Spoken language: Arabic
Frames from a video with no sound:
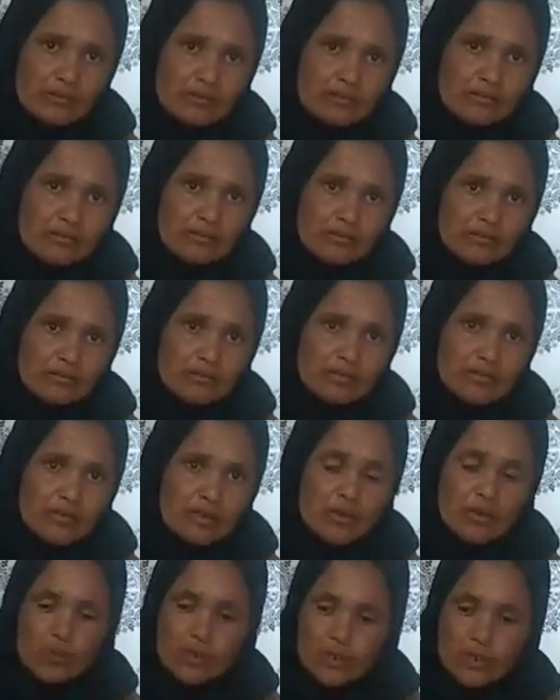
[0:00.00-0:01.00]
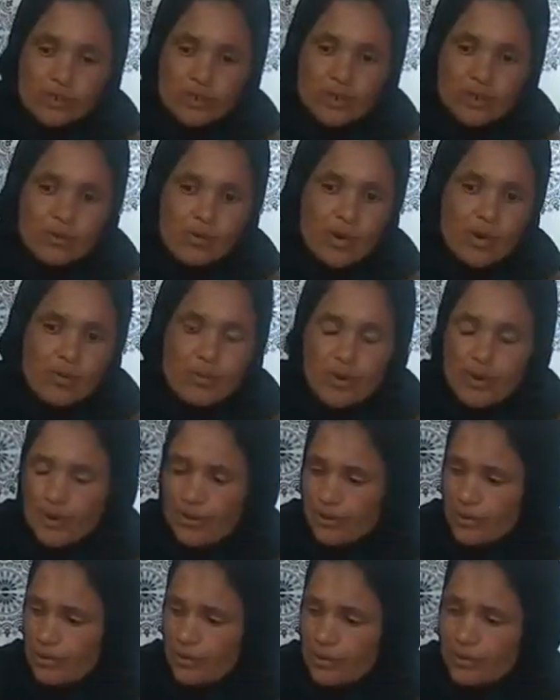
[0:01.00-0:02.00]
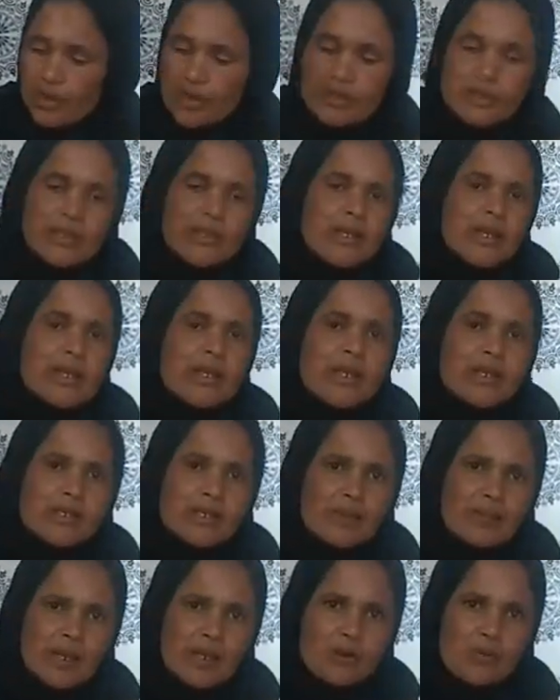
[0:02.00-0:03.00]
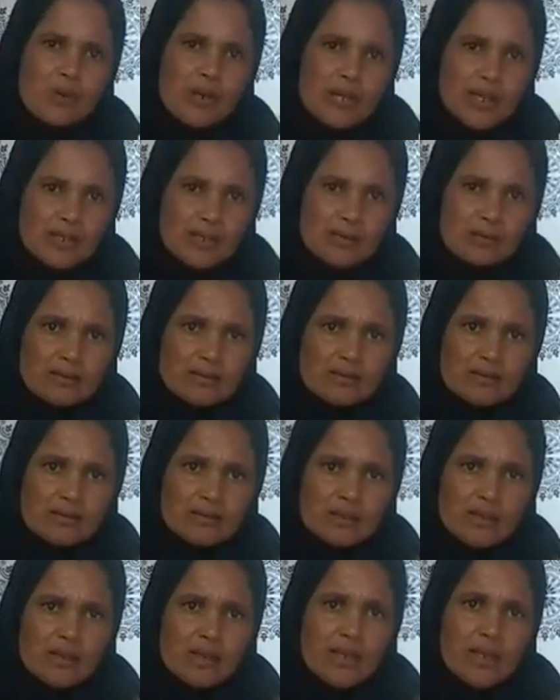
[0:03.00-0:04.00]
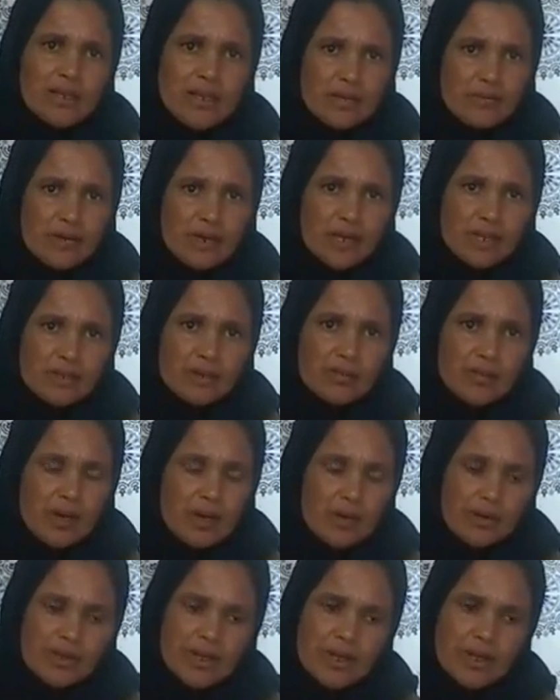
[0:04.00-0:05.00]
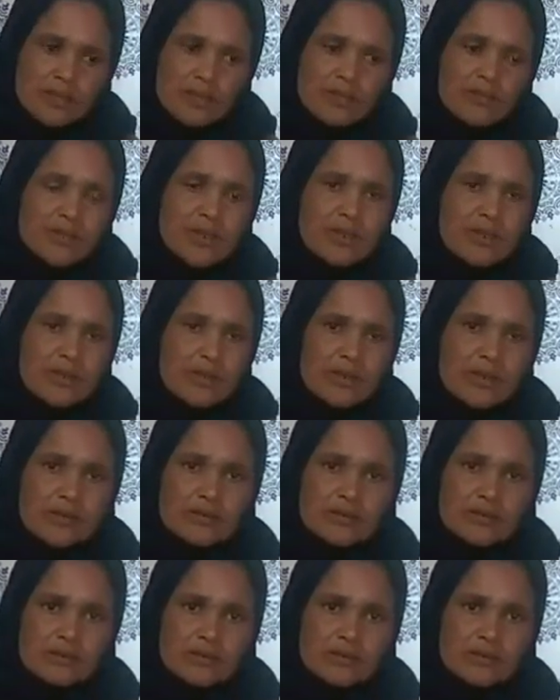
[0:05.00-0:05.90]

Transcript: نعم الوليدات كيبقاو بوحدهم الوالده هي جالسه مع الولاد نعم حنا في الخدمه وحنا غاديين مدردبين